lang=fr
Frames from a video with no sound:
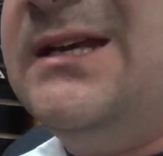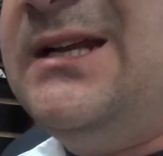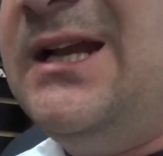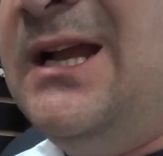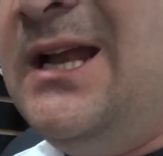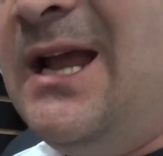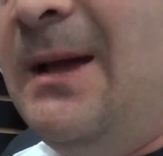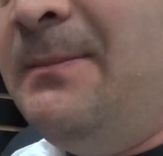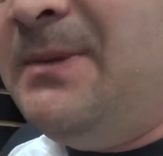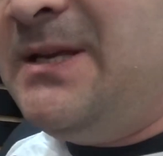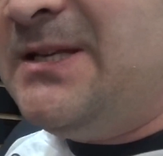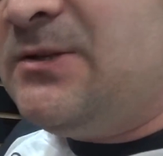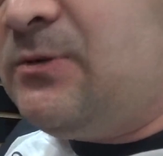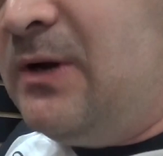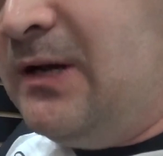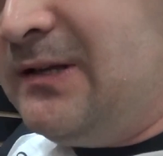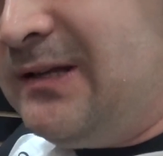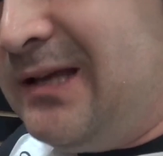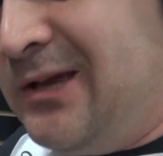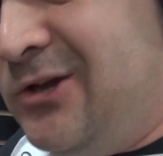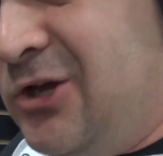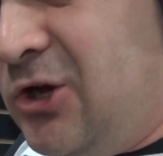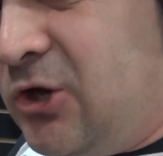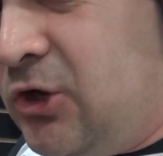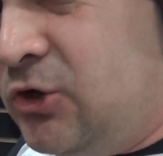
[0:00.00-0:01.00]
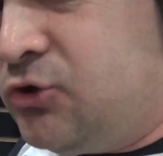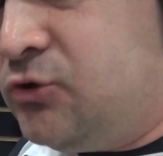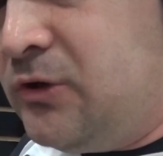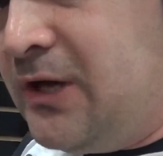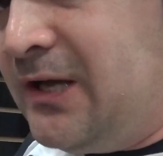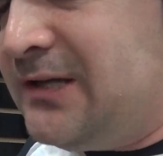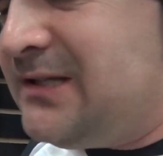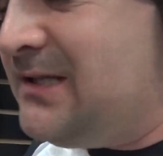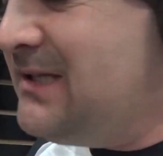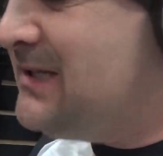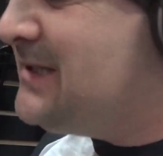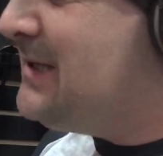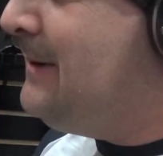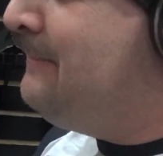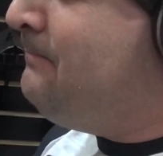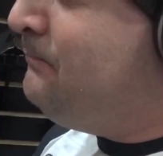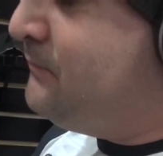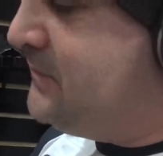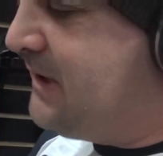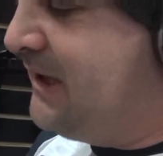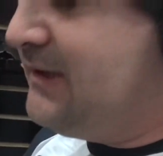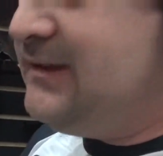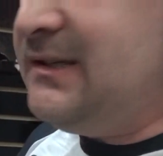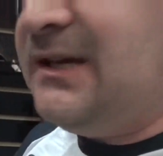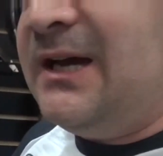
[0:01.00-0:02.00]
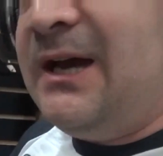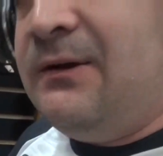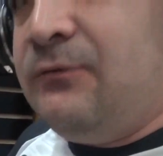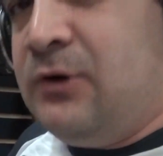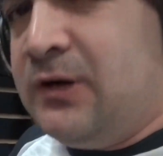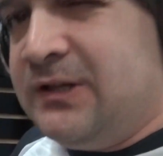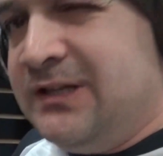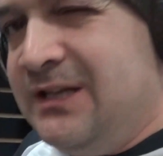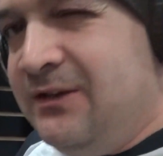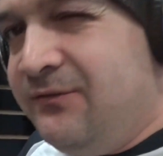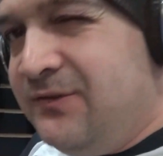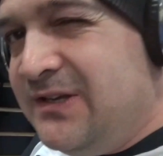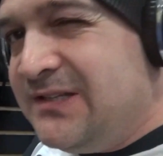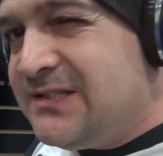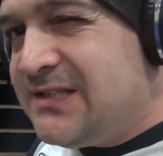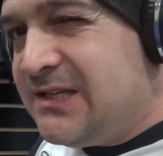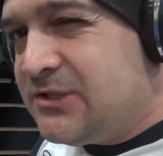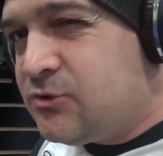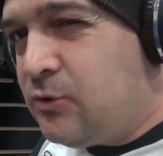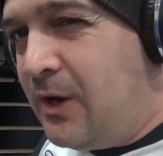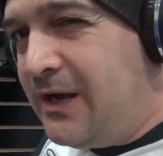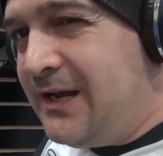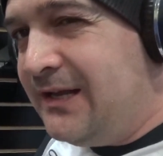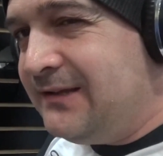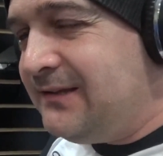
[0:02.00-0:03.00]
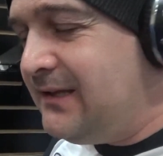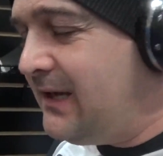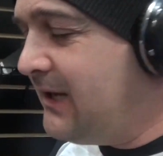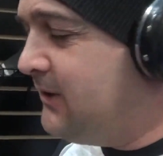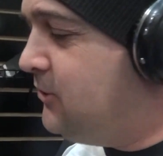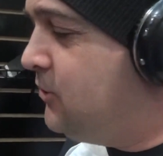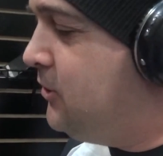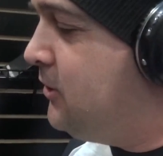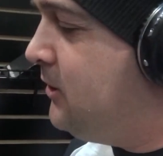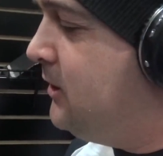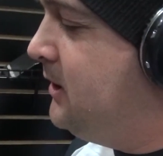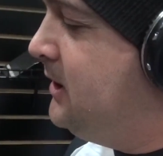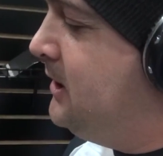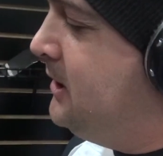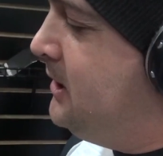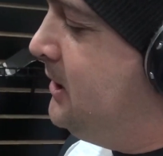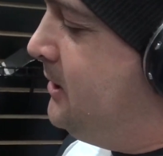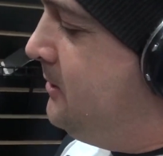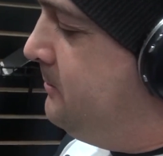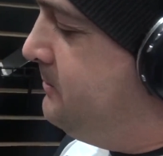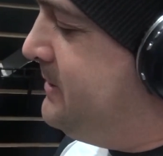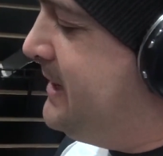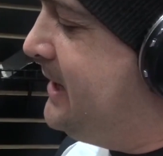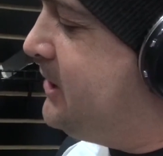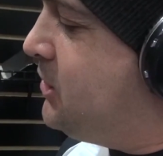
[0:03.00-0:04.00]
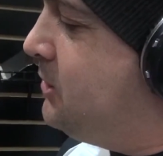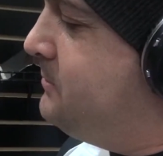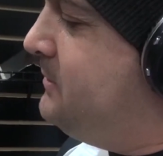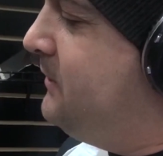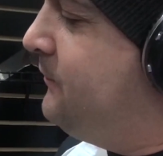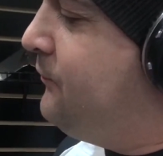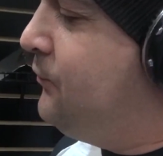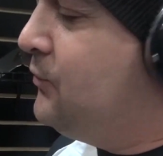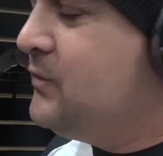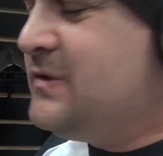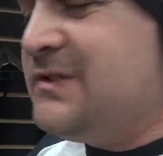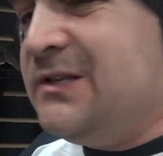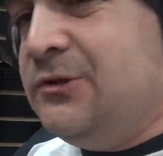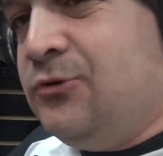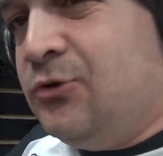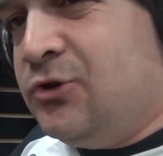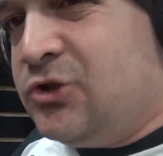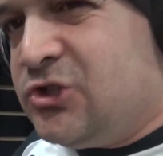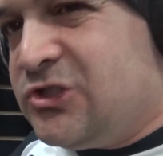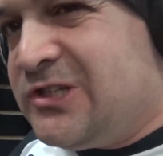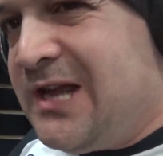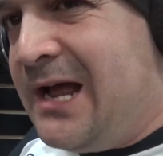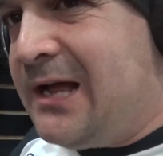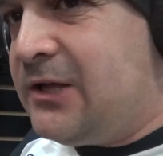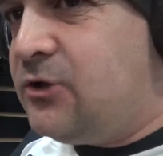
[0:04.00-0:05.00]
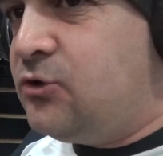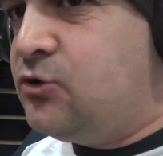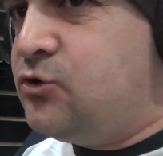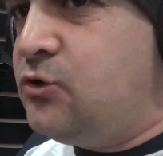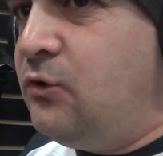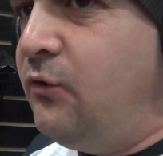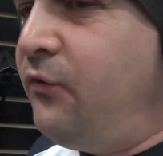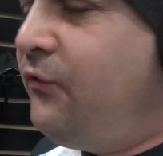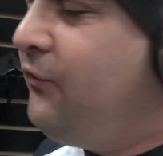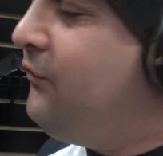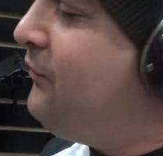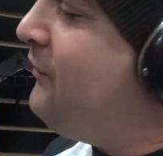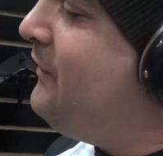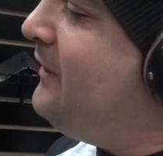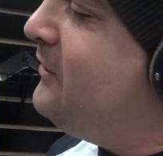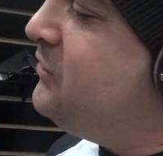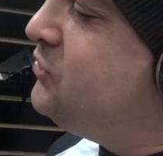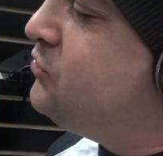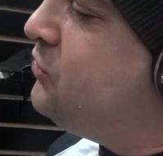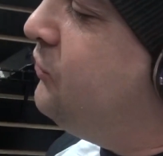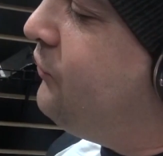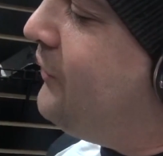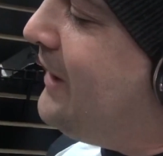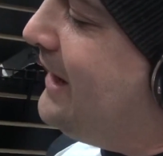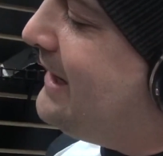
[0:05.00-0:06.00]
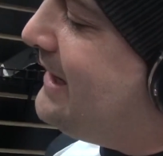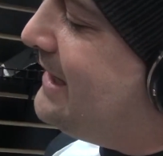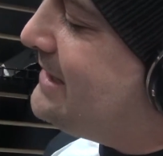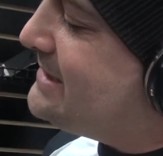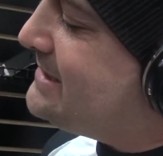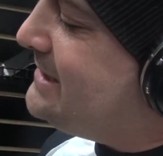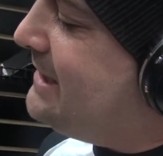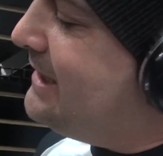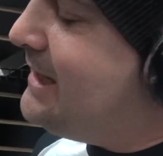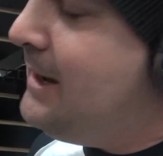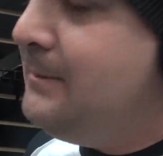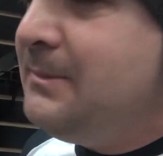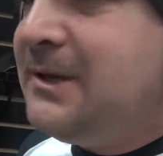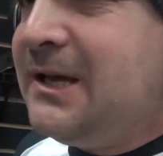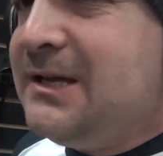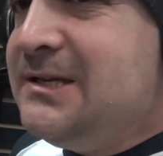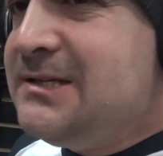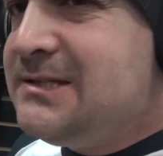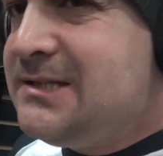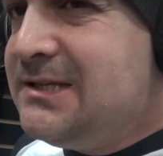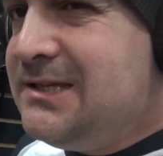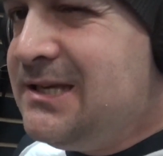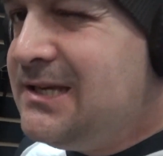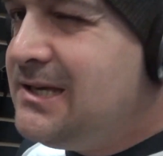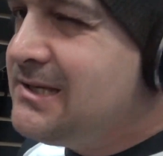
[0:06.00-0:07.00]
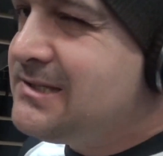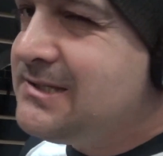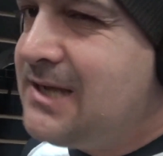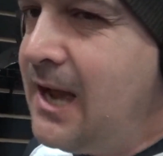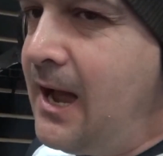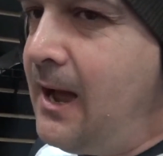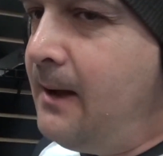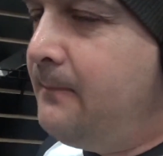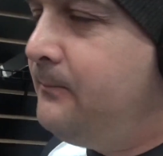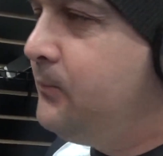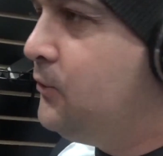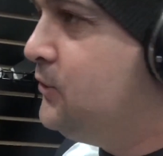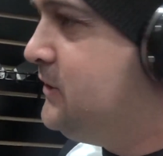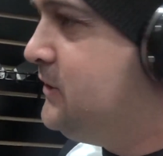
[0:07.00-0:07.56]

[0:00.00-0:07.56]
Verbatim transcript: que les lames qui sont à l'intérieur, quand tu ratisses, as intérêt à avoir des vis qui sont à l'intérieur, bien comme il faut, sinon, tac, tu, tu fracasses la lame qui est ici, et c'est un peu